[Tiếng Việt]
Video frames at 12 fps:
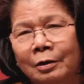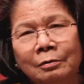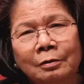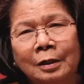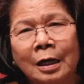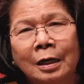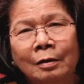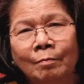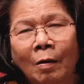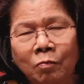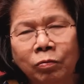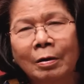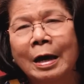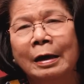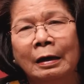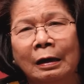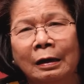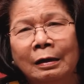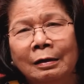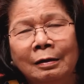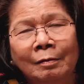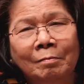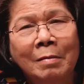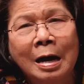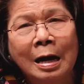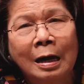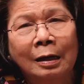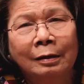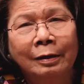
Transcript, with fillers: những cái bóng đèn mà